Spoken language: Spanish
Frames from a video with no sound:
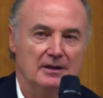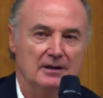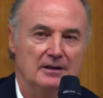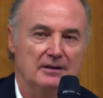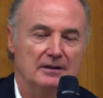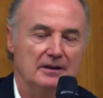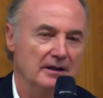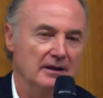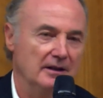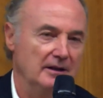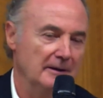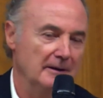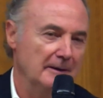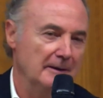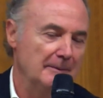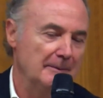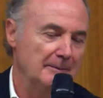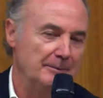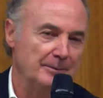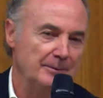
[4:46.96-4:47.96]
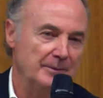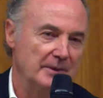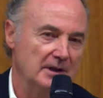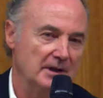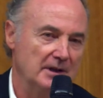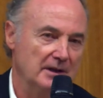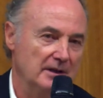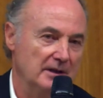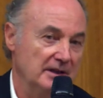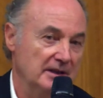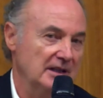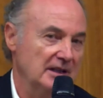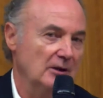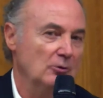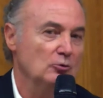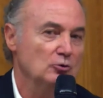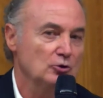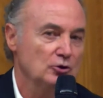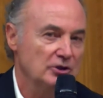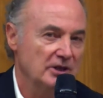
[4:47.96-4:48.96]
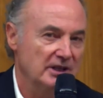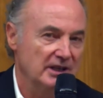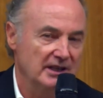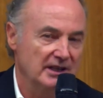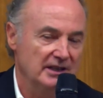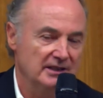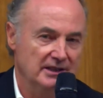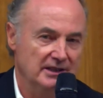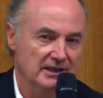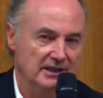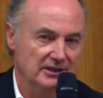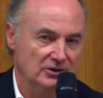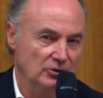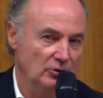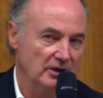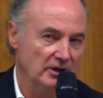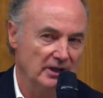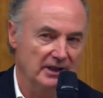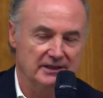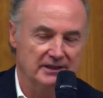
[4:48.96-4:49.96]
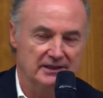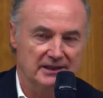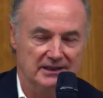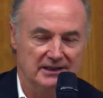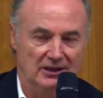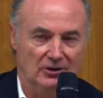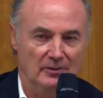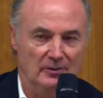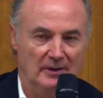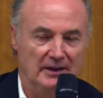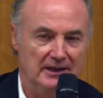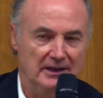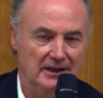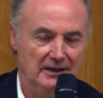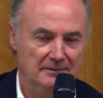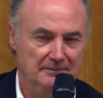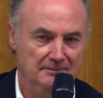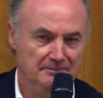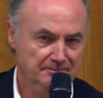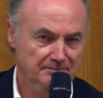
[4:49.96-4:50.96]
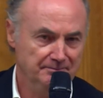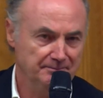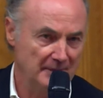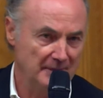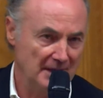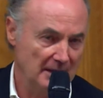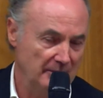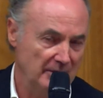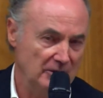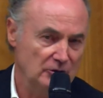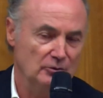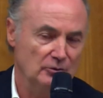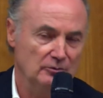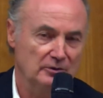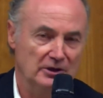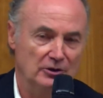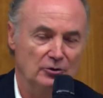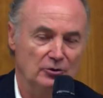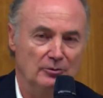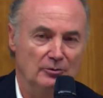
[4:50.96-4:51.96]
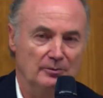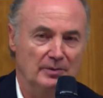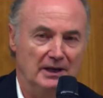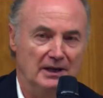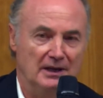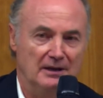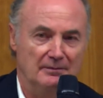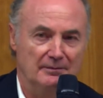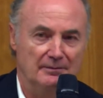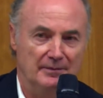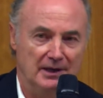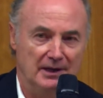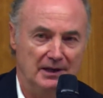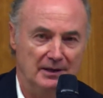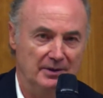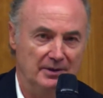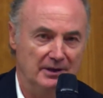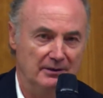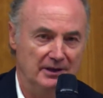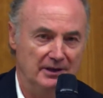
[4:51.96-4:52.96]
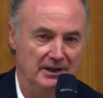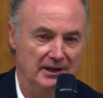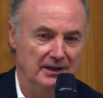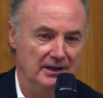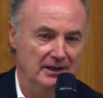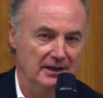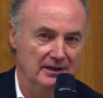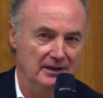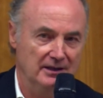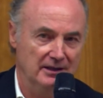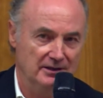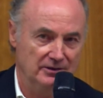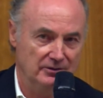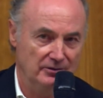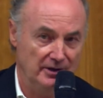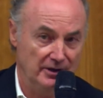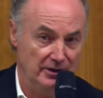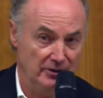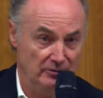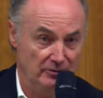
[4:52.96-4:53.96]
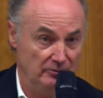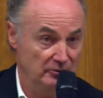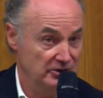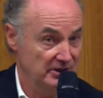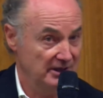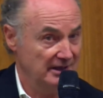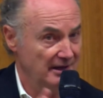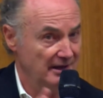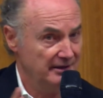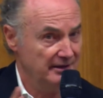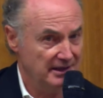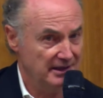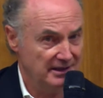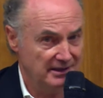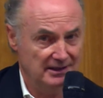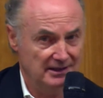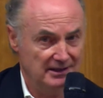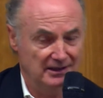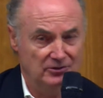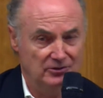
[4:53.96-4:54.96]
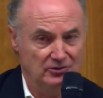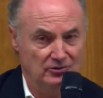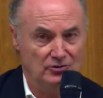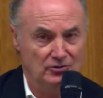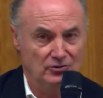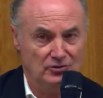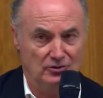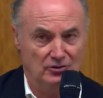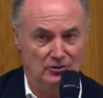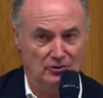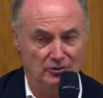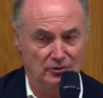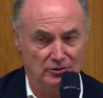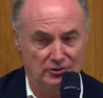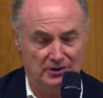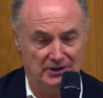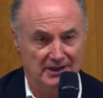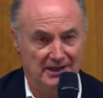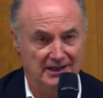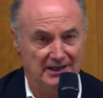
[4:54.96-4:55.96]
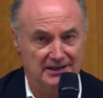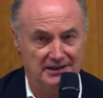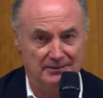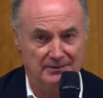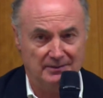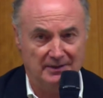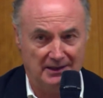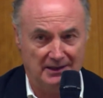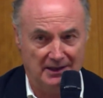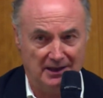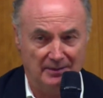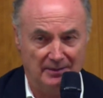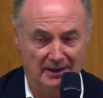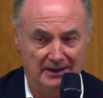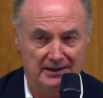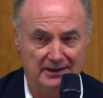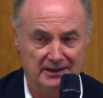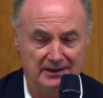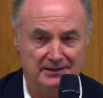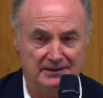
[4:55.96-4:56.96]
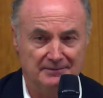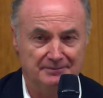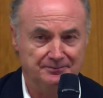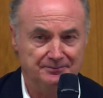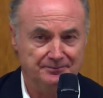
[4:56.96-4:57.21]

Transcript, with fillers: de, desajustes y desórdenes de salud mental, pero sobre todo para, prevenir el suicidio. Muchas gracias a todos los y las participantes.